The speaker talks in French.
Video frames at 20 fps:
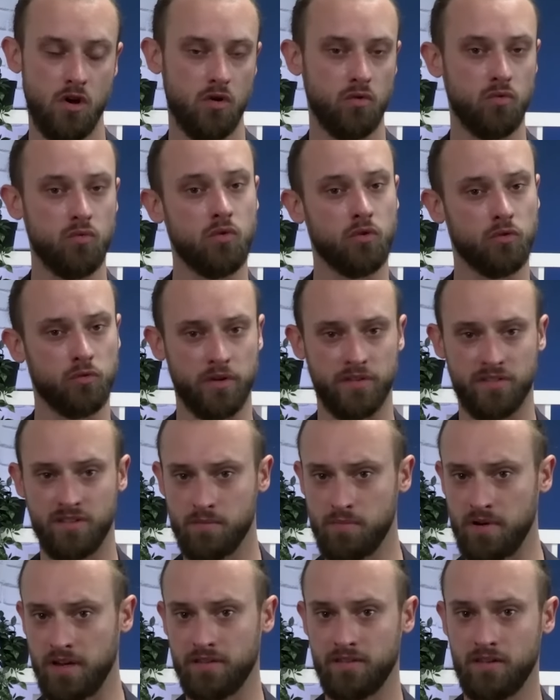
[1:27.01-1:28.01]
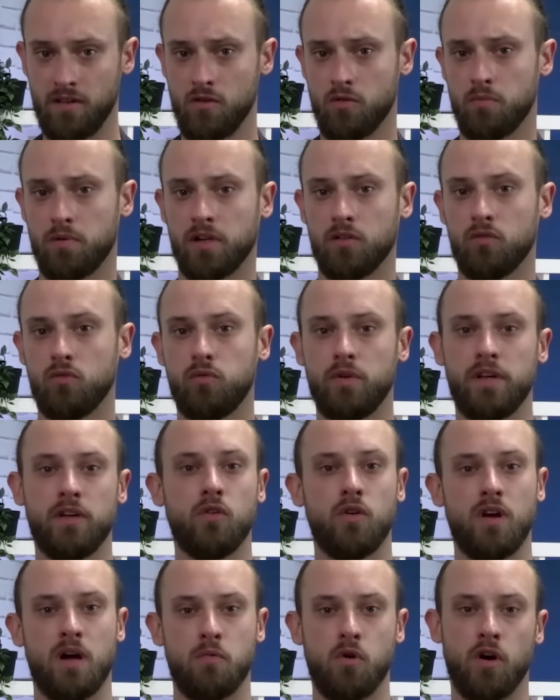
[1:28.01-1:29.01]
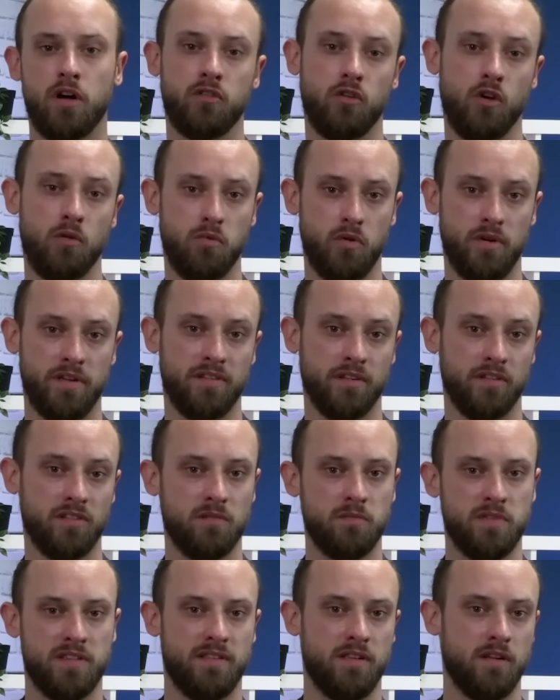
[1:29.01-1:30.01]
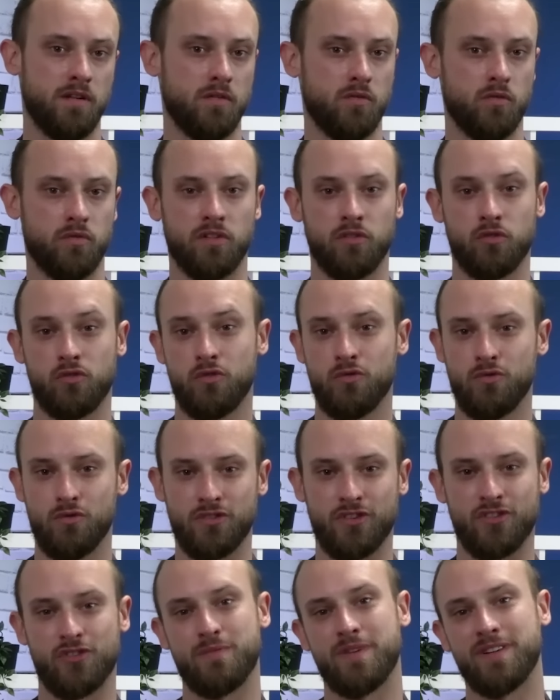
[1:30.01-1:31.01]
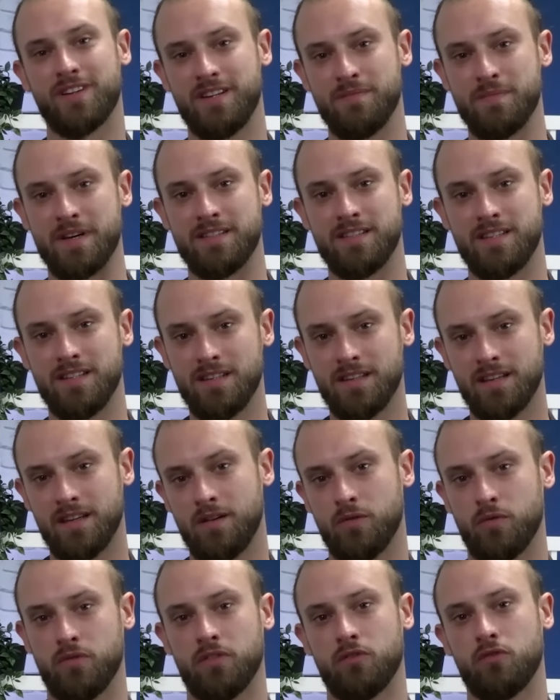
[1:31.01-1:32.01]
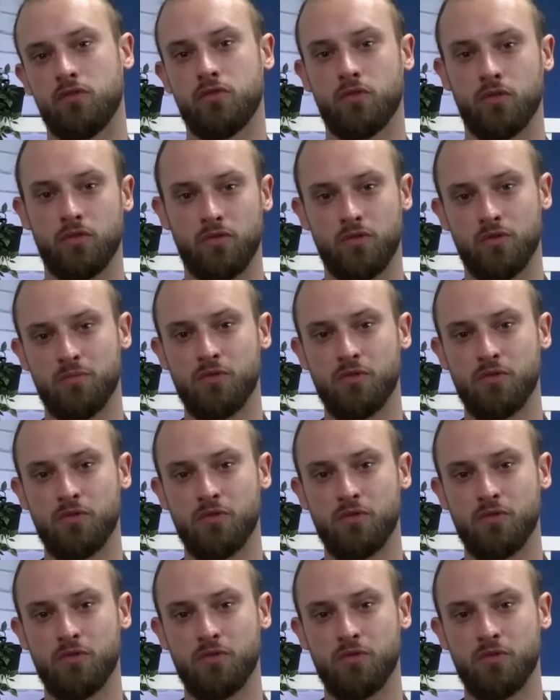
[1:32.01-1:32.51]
où on doit se déplacer auprès de tous les collaborateurs pour les sensibiliser aux enjeux du changement climatique et aux enjeux sociaux